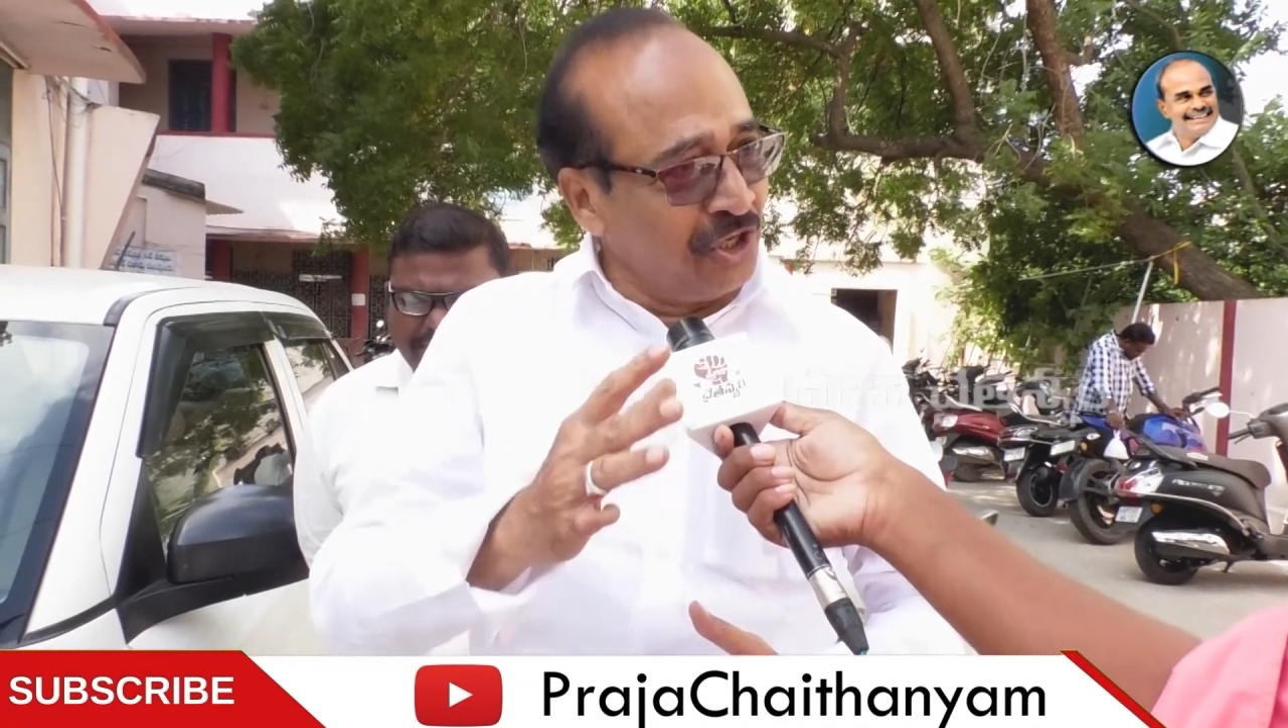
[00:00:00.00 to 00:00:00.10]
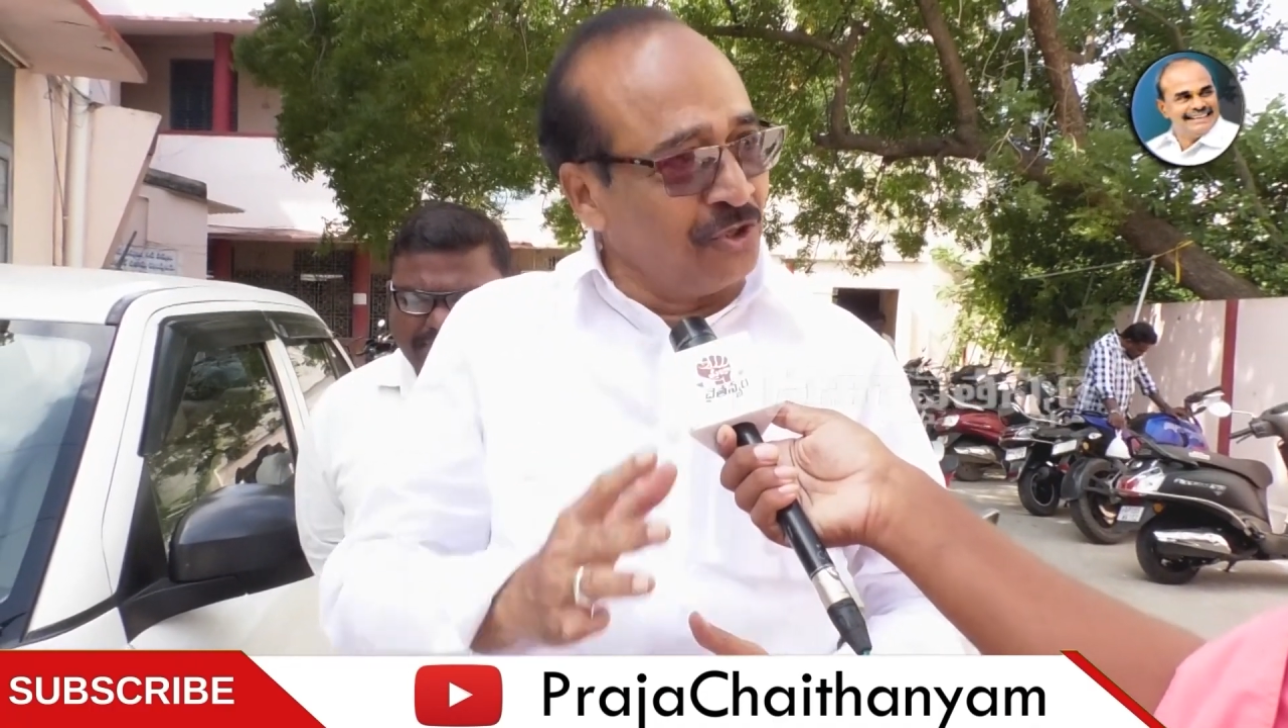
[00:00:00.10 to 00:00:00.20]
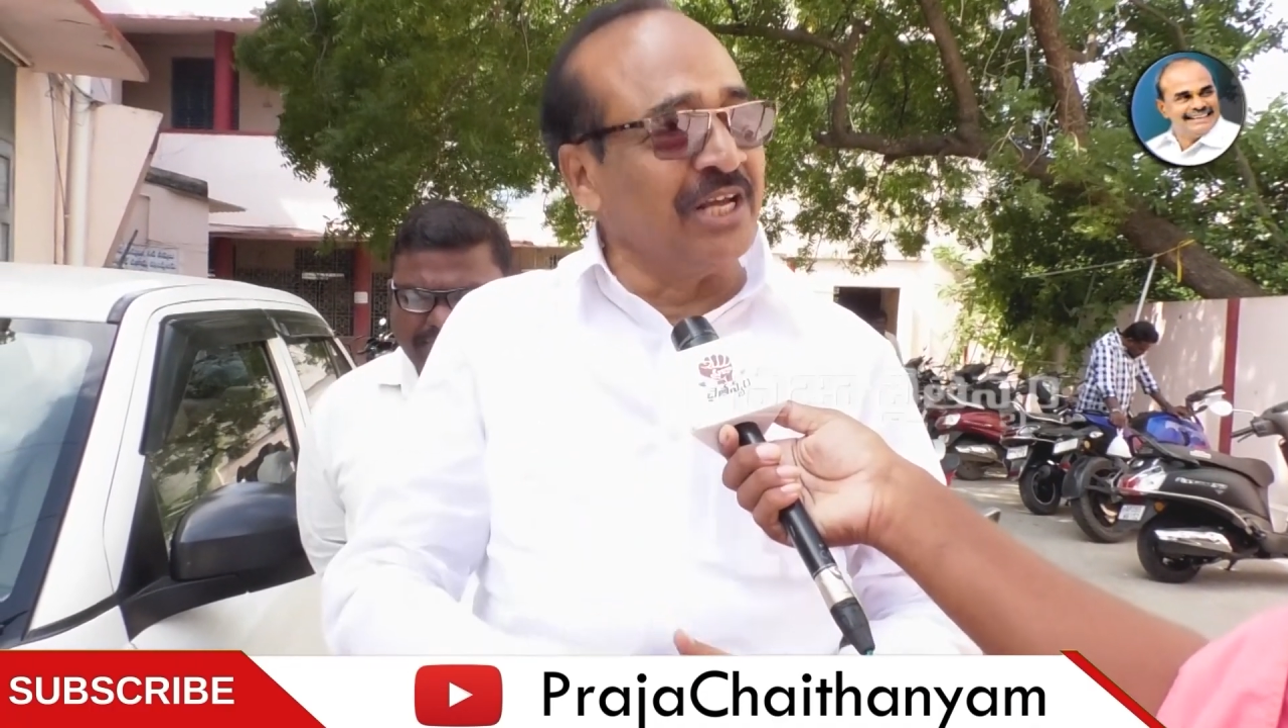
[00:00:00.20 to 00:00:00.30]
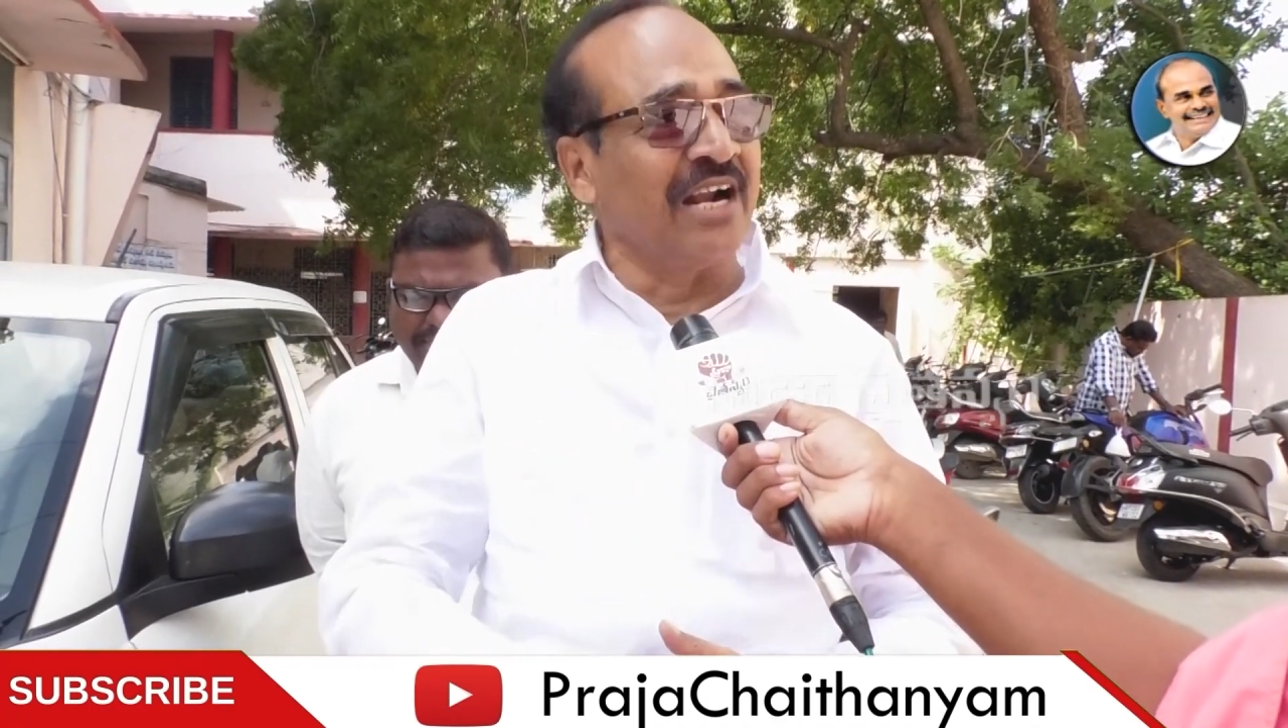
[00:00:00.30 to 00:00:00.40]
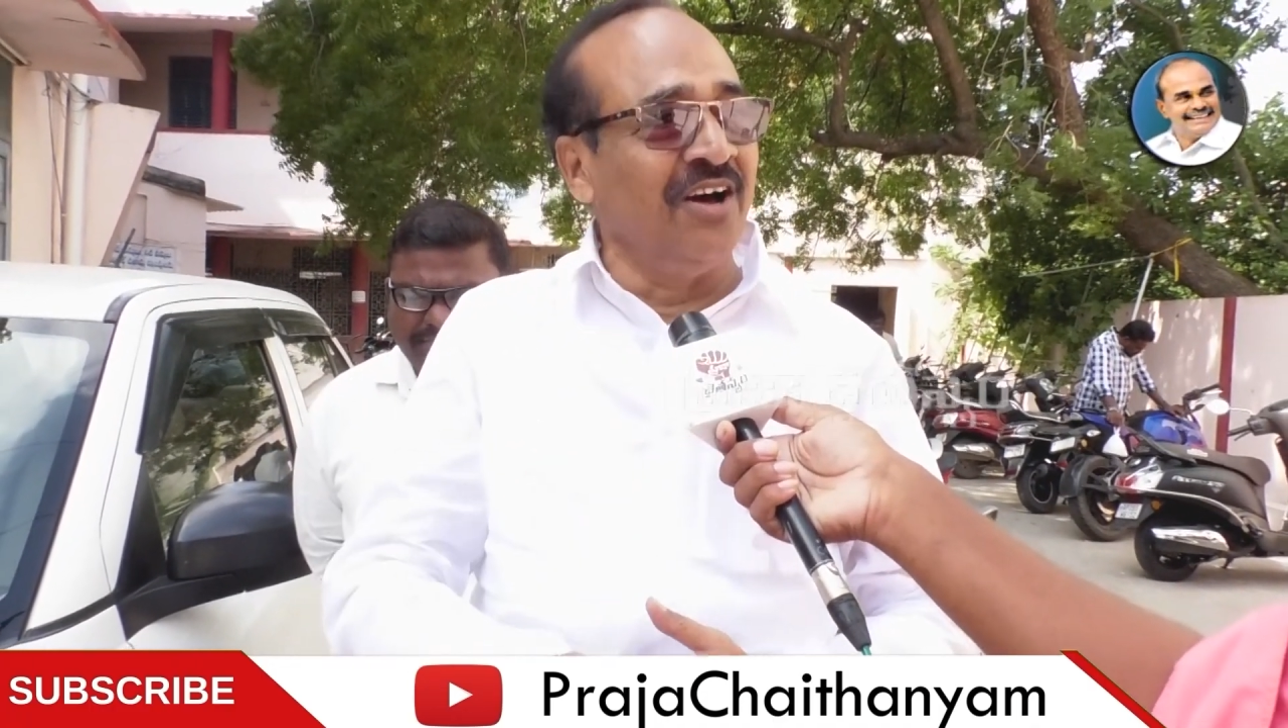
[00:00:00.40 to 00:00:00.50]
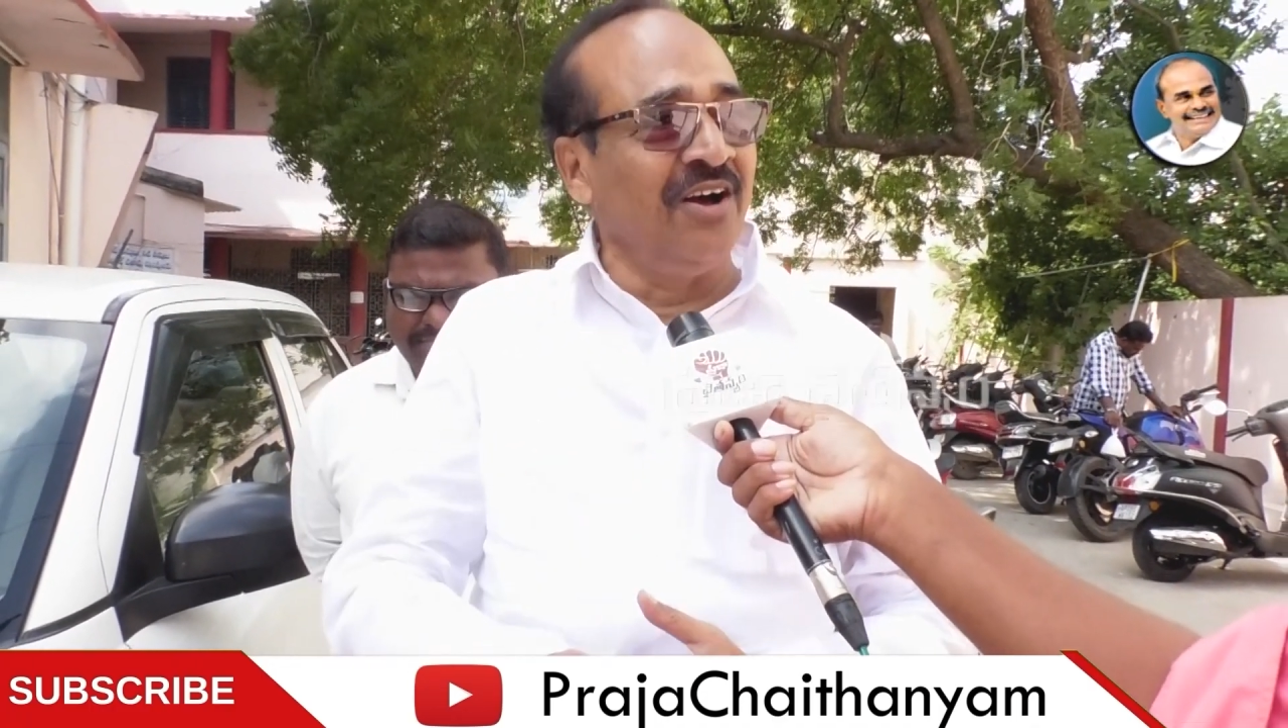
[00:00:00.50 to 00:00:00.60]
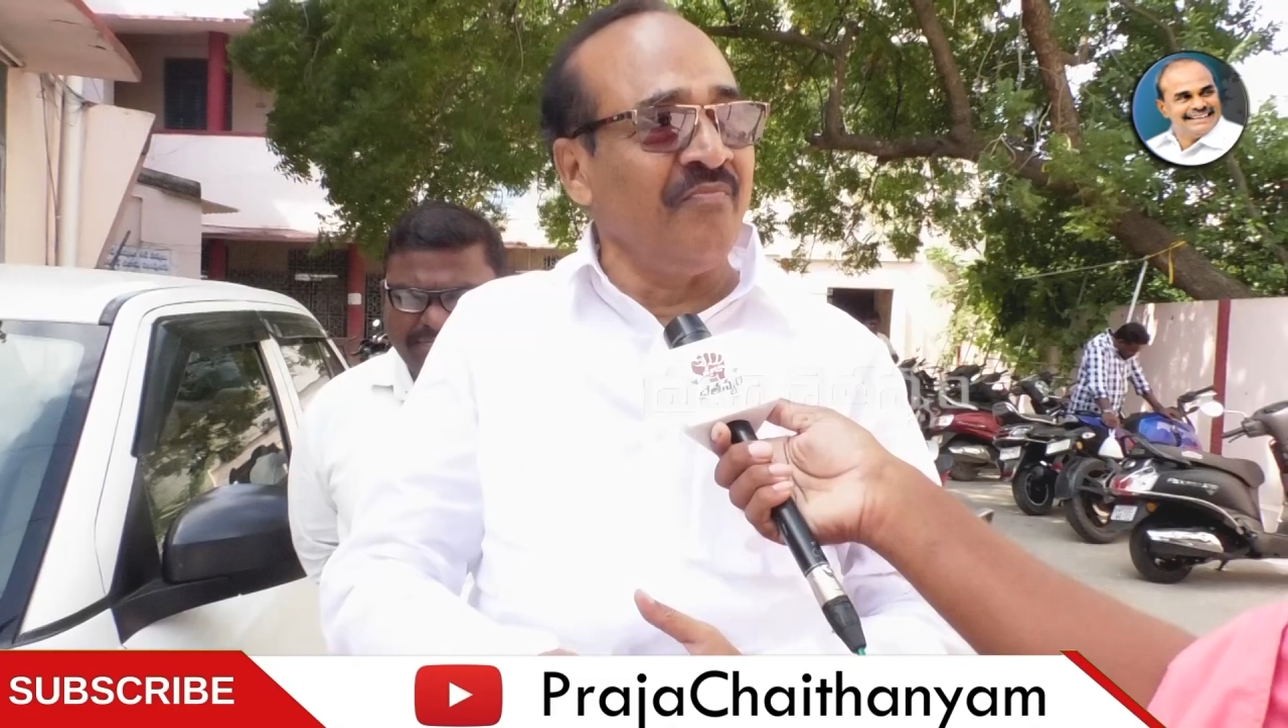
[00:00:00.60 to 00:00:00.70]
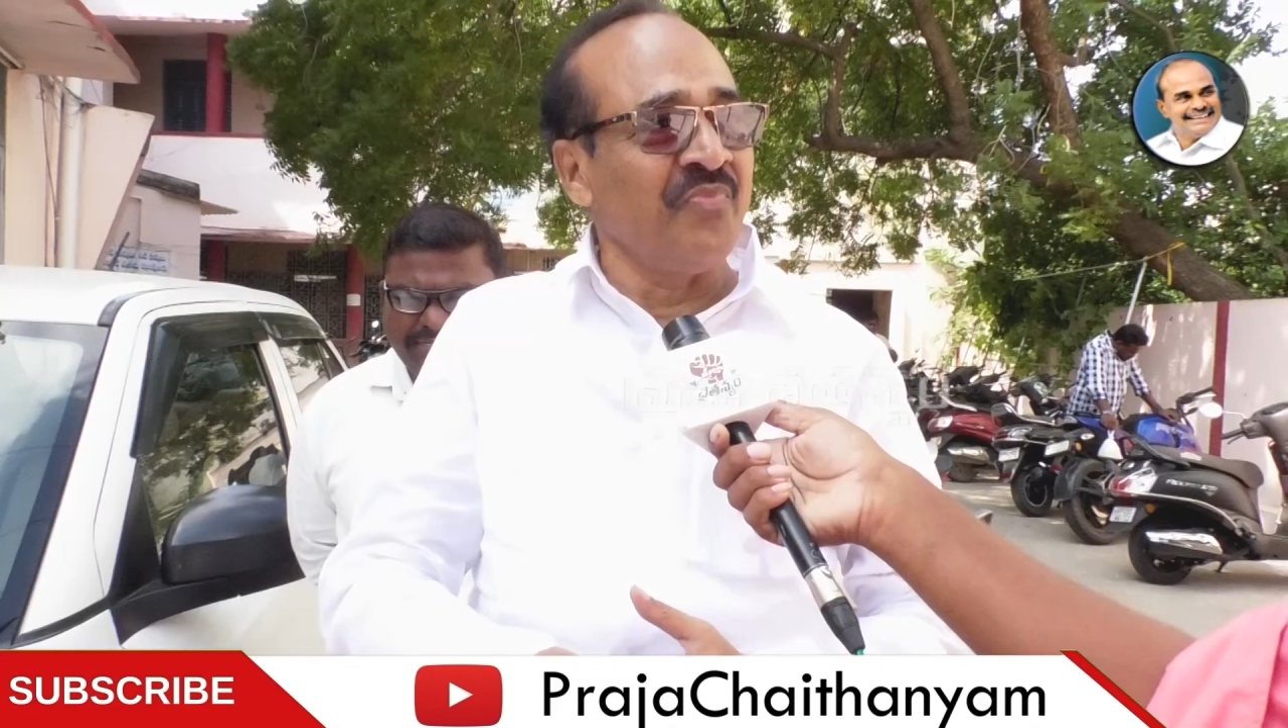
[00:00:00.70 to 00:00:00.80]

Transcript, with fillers: తిరుగుతాడో